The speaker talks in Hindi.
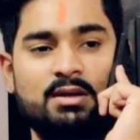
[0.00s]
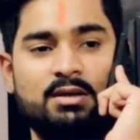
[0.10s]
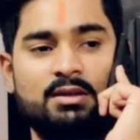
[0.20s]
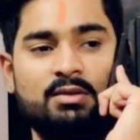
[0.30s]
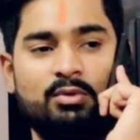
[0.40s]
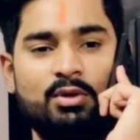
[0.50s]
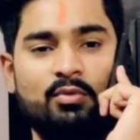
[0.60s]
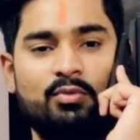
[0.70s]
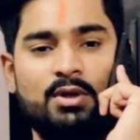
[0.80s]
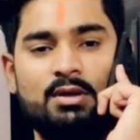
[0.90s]
चाह रहा था कि वो
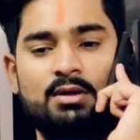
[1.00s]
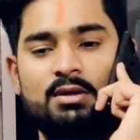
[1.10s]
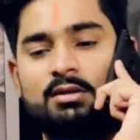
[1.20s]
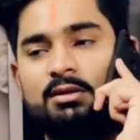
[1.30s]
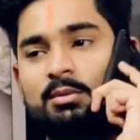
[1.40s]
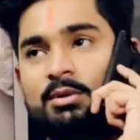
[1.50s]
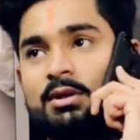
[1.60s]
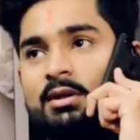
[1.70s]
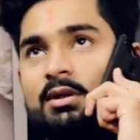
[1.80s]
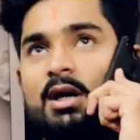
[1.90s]
जब फील करे ना तब
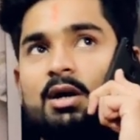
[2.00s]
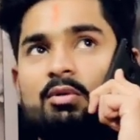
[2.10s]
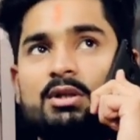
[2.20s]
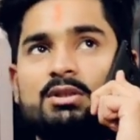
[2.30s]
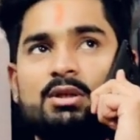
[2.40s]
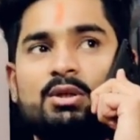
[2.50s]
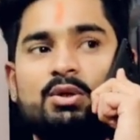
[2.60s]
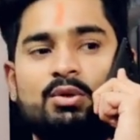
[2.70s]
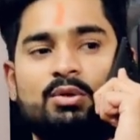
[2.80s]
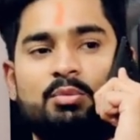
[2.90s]
हवा चल
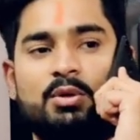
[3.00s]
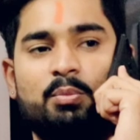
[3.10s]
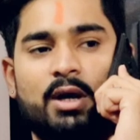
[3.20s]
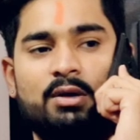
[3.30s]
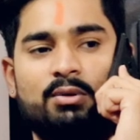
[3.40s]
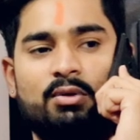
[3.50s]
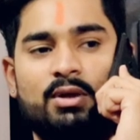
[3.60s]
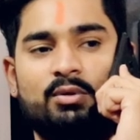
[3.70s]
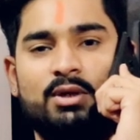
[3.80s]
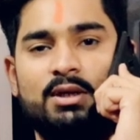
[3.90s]
रही हो मेरे बाल उड़
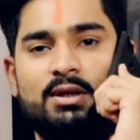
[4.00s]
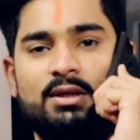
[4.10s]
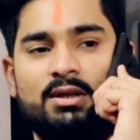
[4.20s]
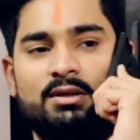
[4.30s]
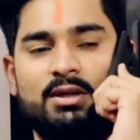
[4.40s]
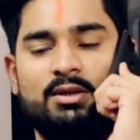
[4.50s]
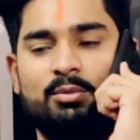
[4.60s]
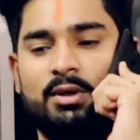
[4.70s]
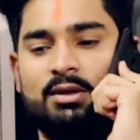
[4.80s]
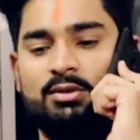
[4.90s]
रहे हो हल्के हल्के
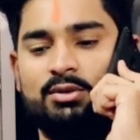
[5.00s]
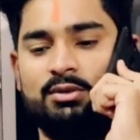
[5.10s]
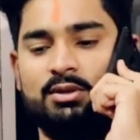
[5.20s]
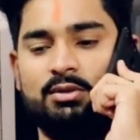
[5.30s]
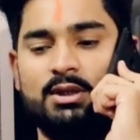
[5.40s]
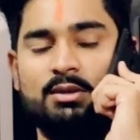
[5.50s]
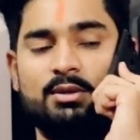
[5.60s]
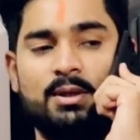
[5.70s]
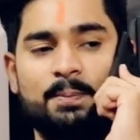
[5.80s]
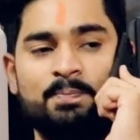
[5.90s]
एक बाल शॉर्ट करवा
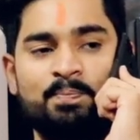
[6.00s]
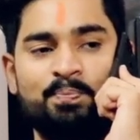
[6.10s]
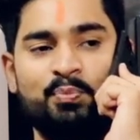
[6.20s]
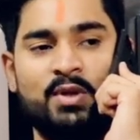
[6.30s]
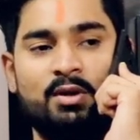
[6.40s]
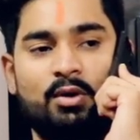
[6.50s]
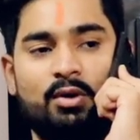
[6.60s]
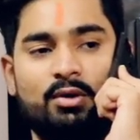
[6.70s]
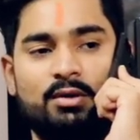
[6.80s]
लिया मैंने